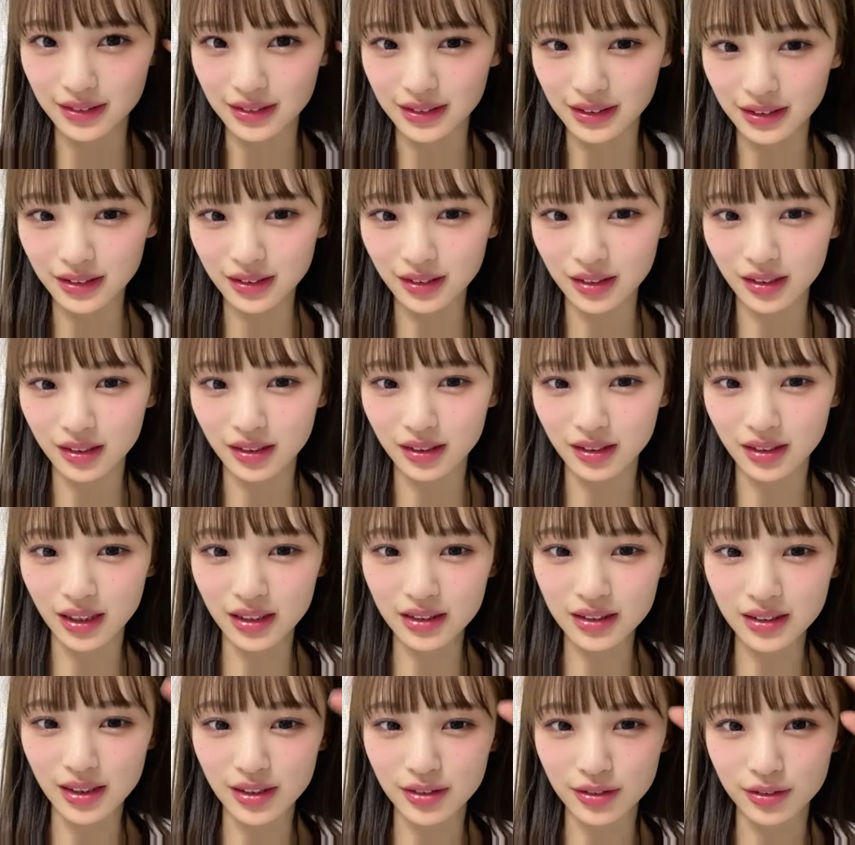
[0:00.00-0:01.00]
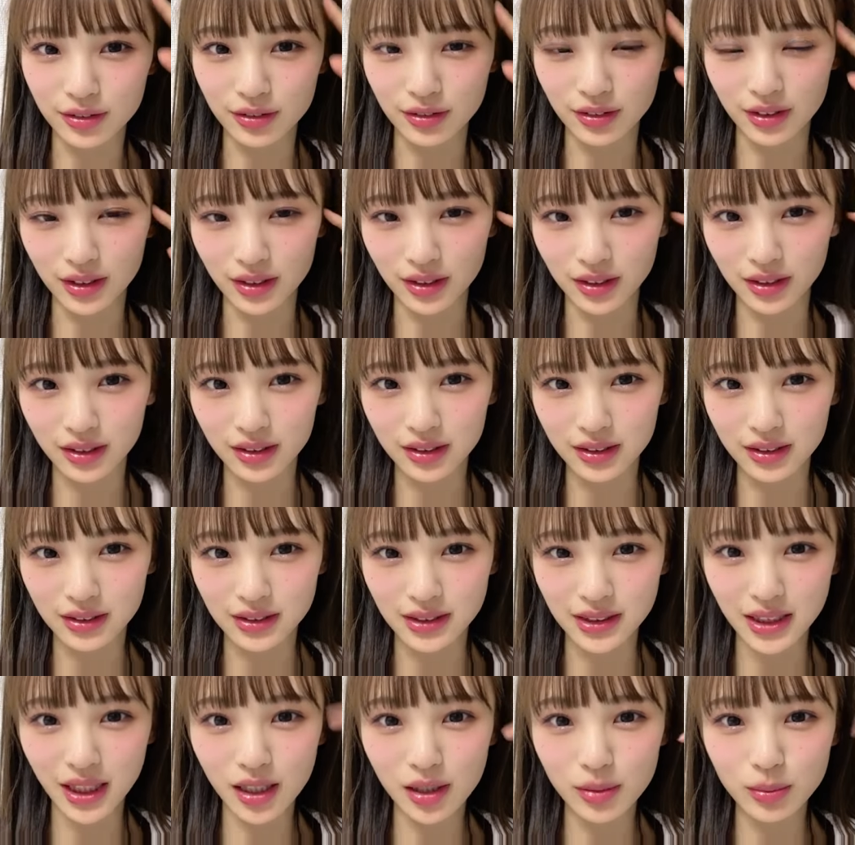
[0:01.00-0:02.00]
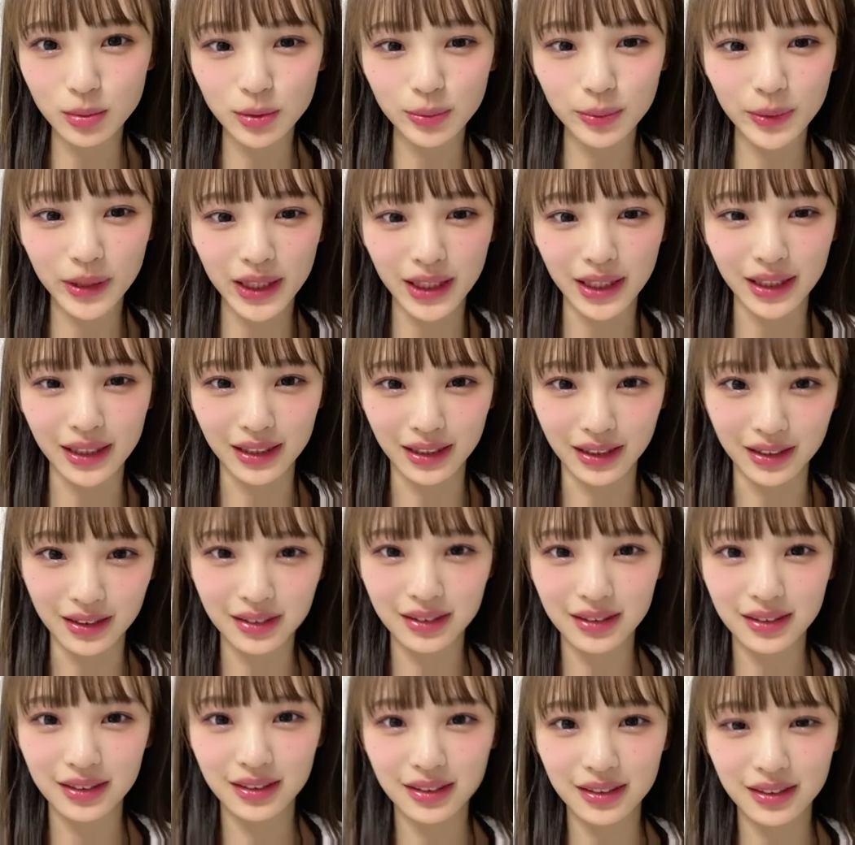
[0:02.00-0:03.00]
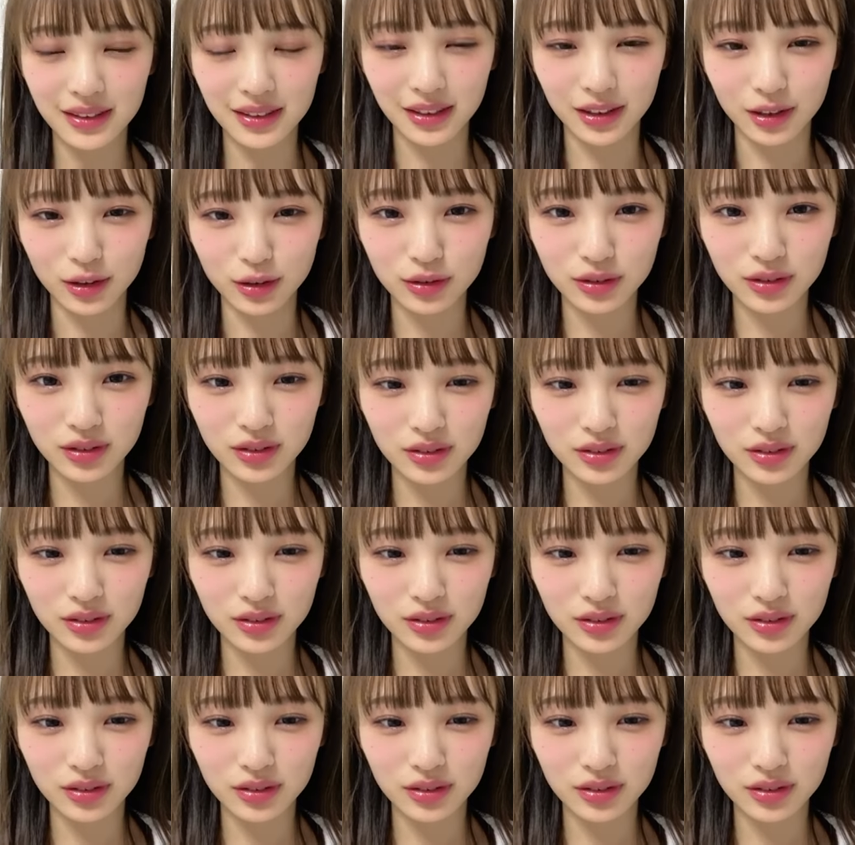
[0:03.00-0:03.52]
なんなんていうのあれチャームみたいななんか